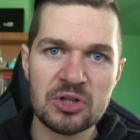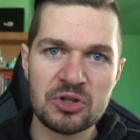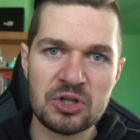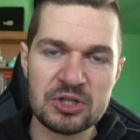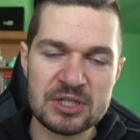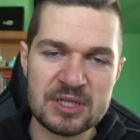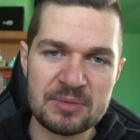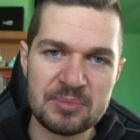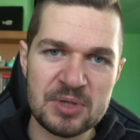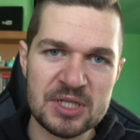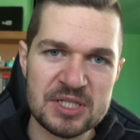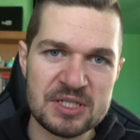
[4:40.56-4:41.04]

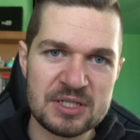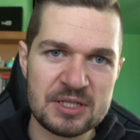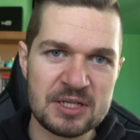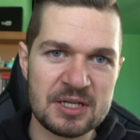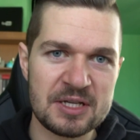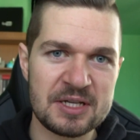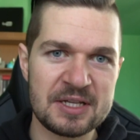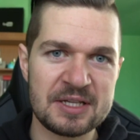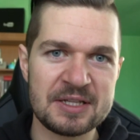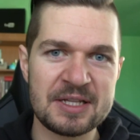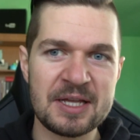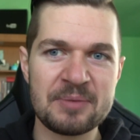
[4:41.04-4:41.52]
to zamiast
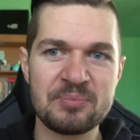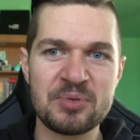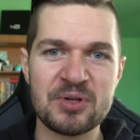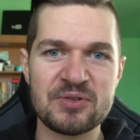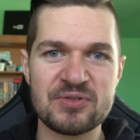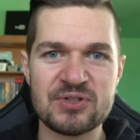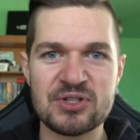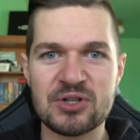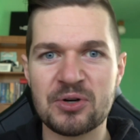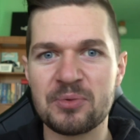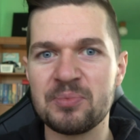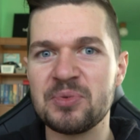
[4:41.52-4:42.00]

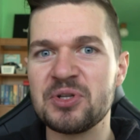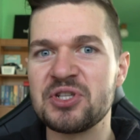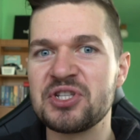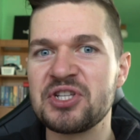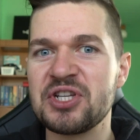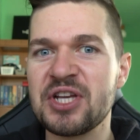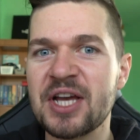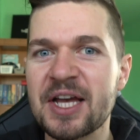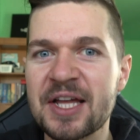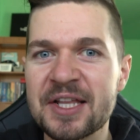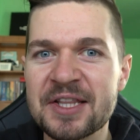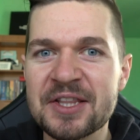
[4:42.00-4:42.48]
najpierw
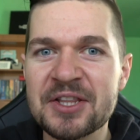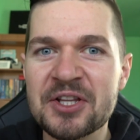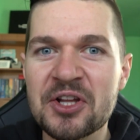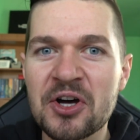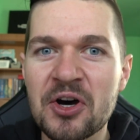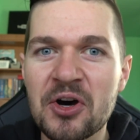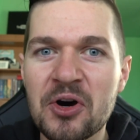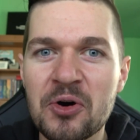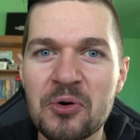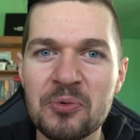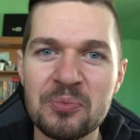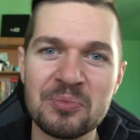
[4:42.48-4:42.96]
zrobić
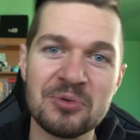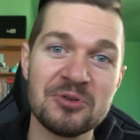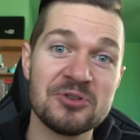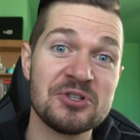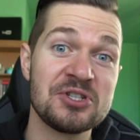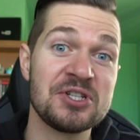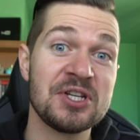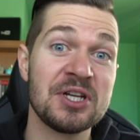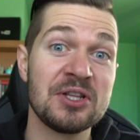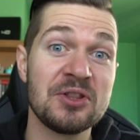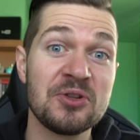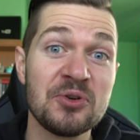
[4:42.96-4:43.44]
jedną,
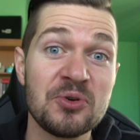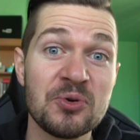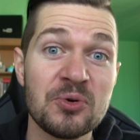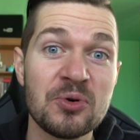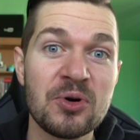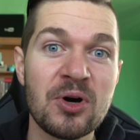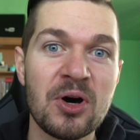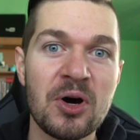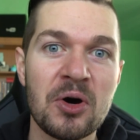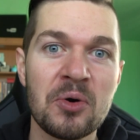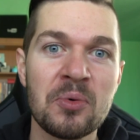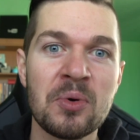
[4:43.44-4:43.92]
później
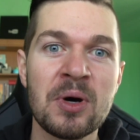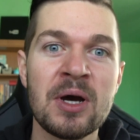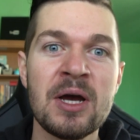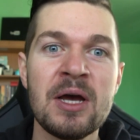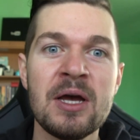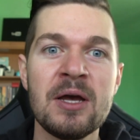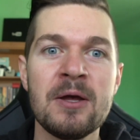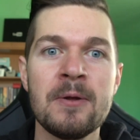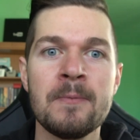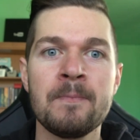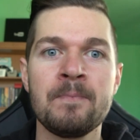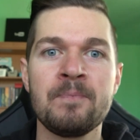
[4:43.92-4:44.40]
drugą,
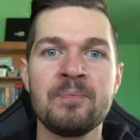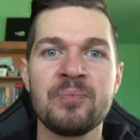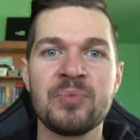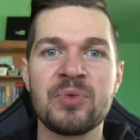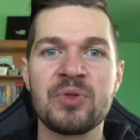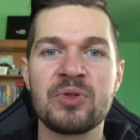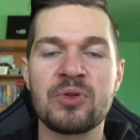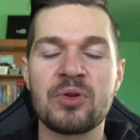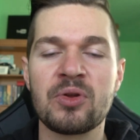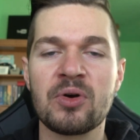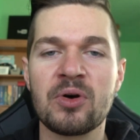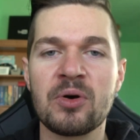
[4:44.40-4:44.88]

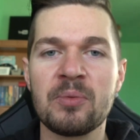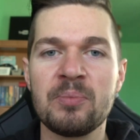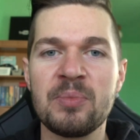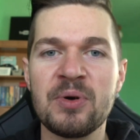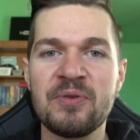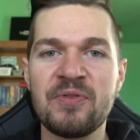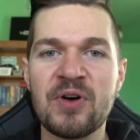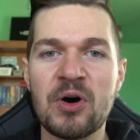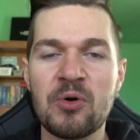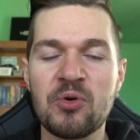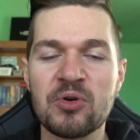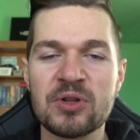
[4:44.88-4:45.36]
to
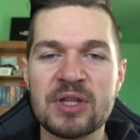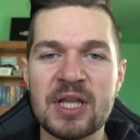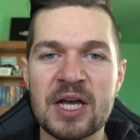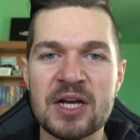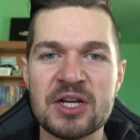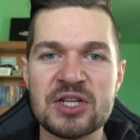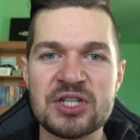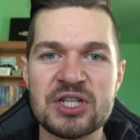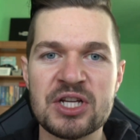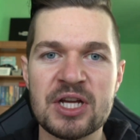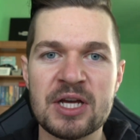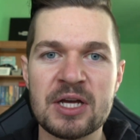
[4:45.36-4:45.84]
bywało
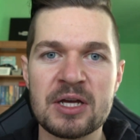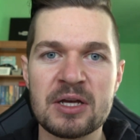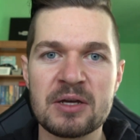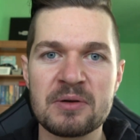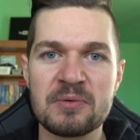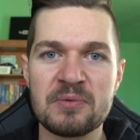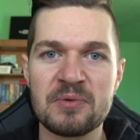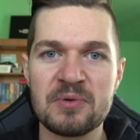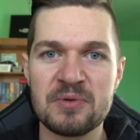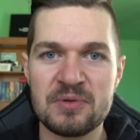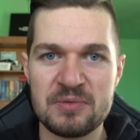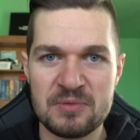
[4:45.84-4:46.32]
tak,
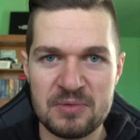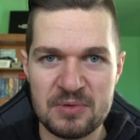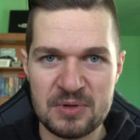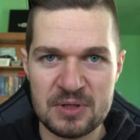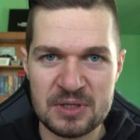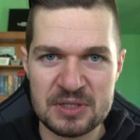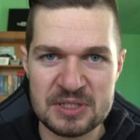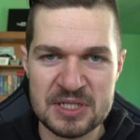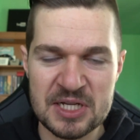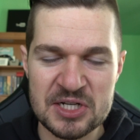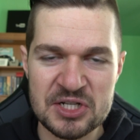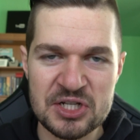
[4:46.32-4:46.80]
że
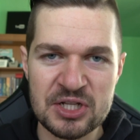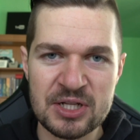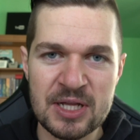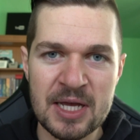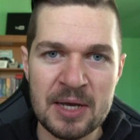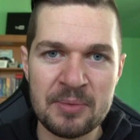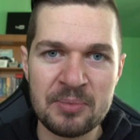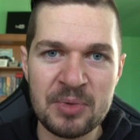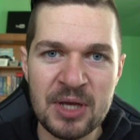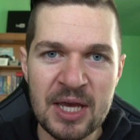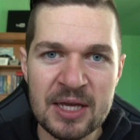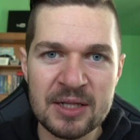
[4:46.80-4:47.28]

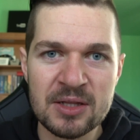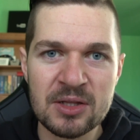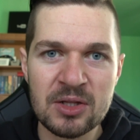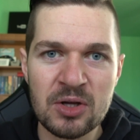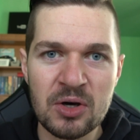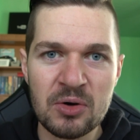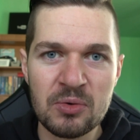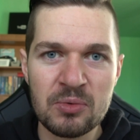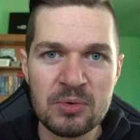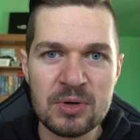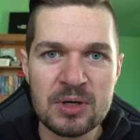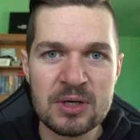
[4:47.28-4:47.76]
zaczynałem
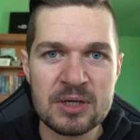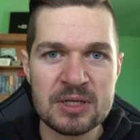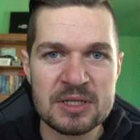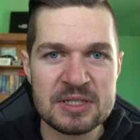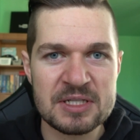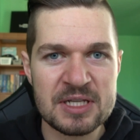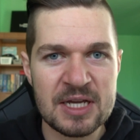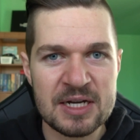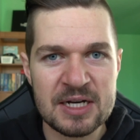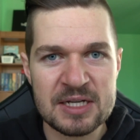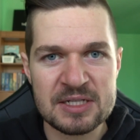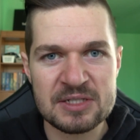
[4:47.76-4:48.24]
jedną,
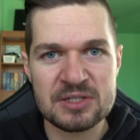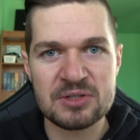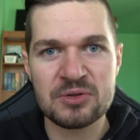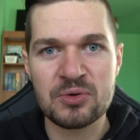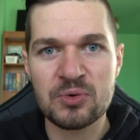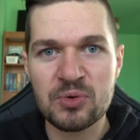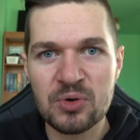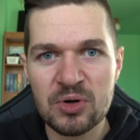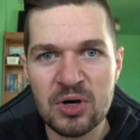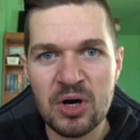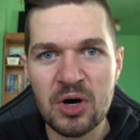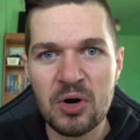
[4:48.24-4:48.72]
zaraz
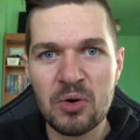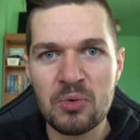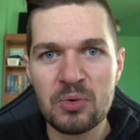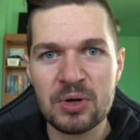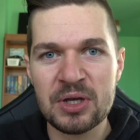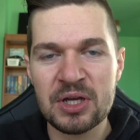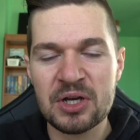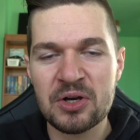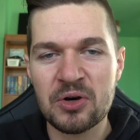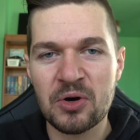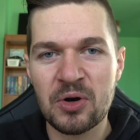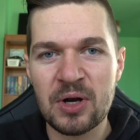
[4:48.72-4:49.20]
drugą
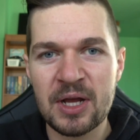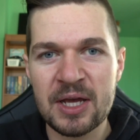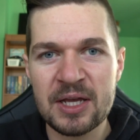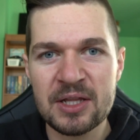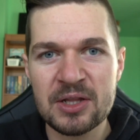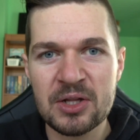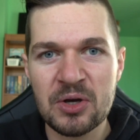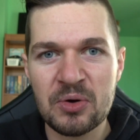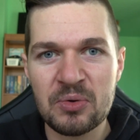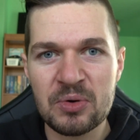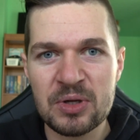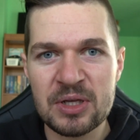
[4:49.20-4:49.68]
i
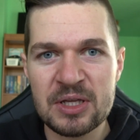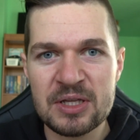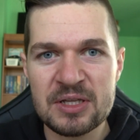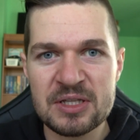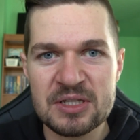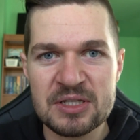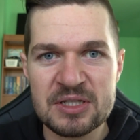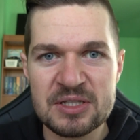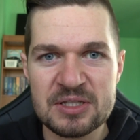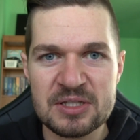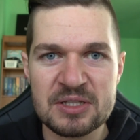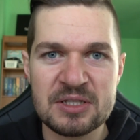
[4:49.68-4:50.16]
kolejną
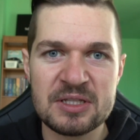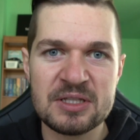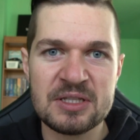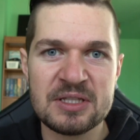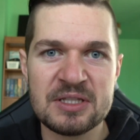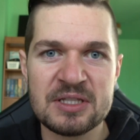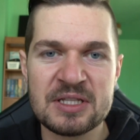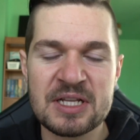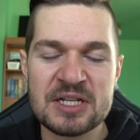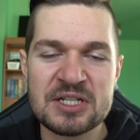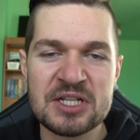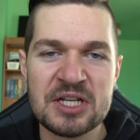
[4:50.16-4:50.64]
i
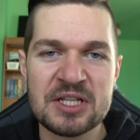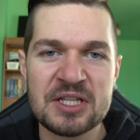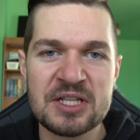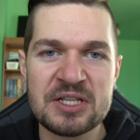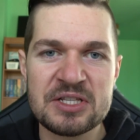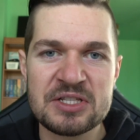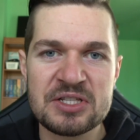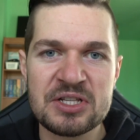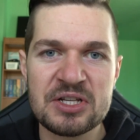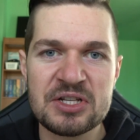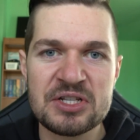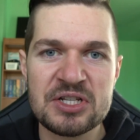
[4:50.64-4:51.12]
na
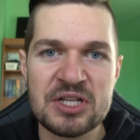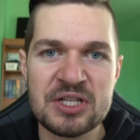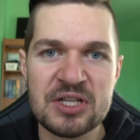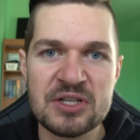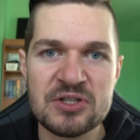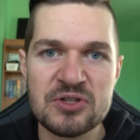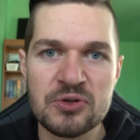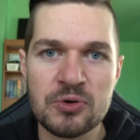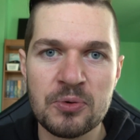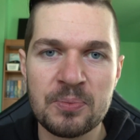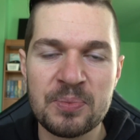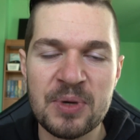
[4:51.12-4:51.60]
żadnej z nich się
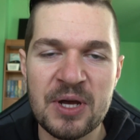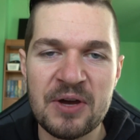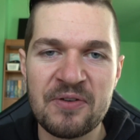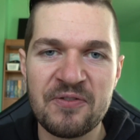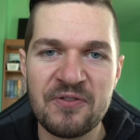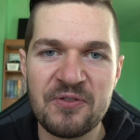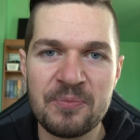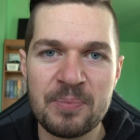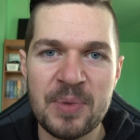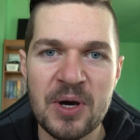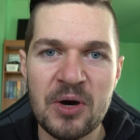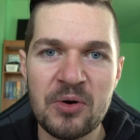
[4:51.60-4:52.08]
nie
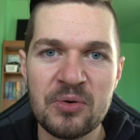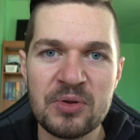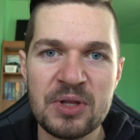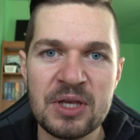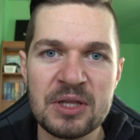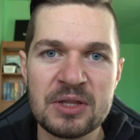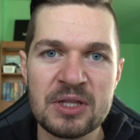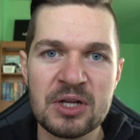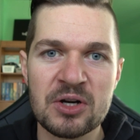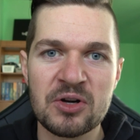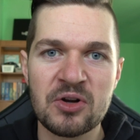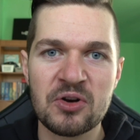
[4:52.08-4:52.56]
skupiałem w
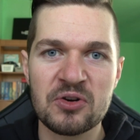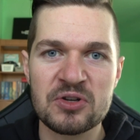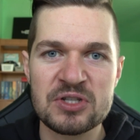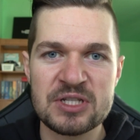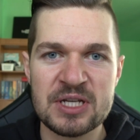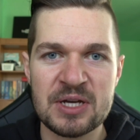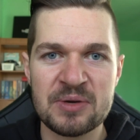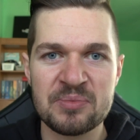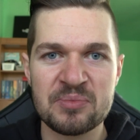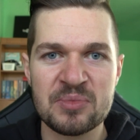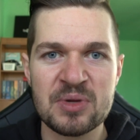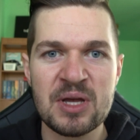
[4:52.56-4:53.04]
pełni, tylko
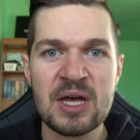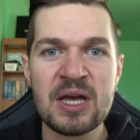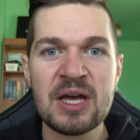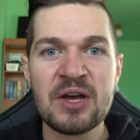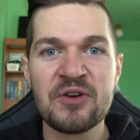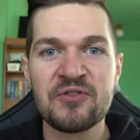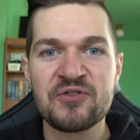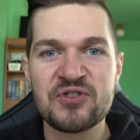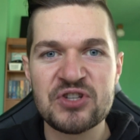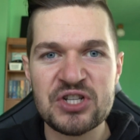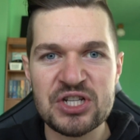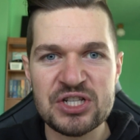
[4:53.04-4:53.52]
chciałem
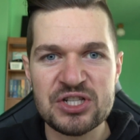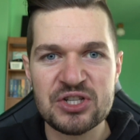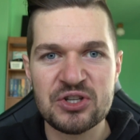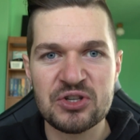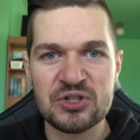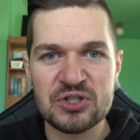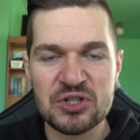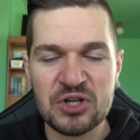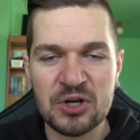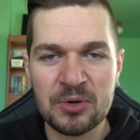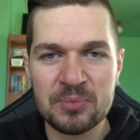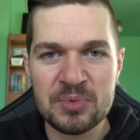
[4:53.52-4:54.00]

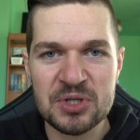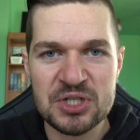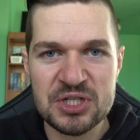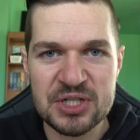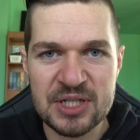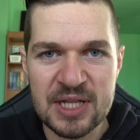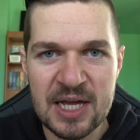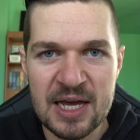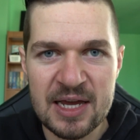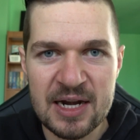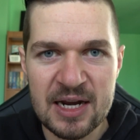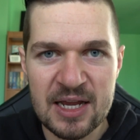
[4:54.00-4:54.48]
wszystko
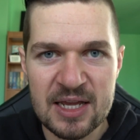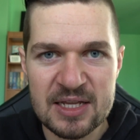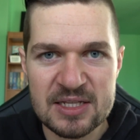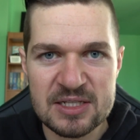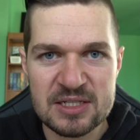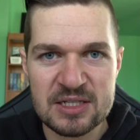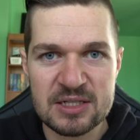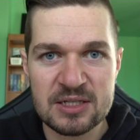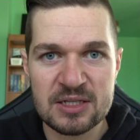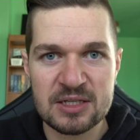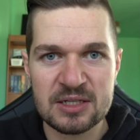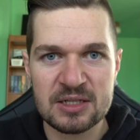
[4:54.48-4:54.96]
zrobić
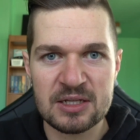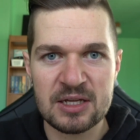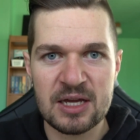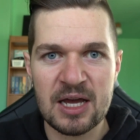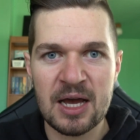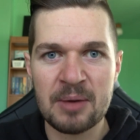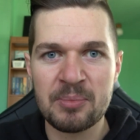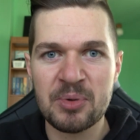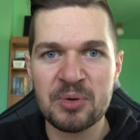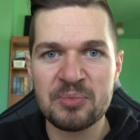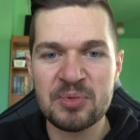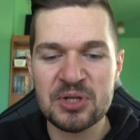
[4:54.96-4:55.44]
naraz,
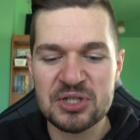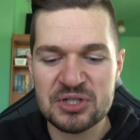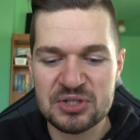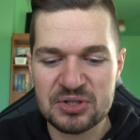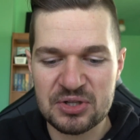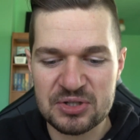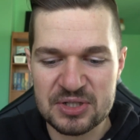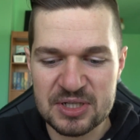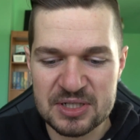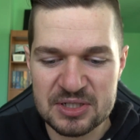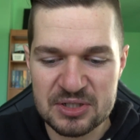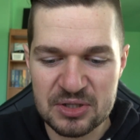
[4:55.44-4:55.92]
aby mieć
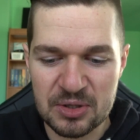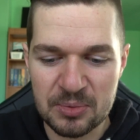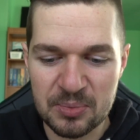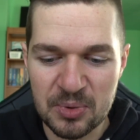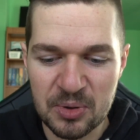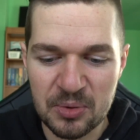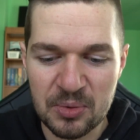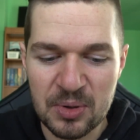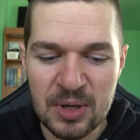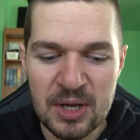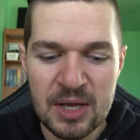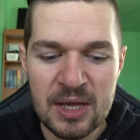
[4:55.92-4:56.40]
to za
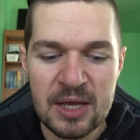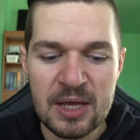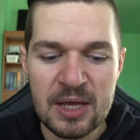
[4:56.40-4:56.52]
sobą.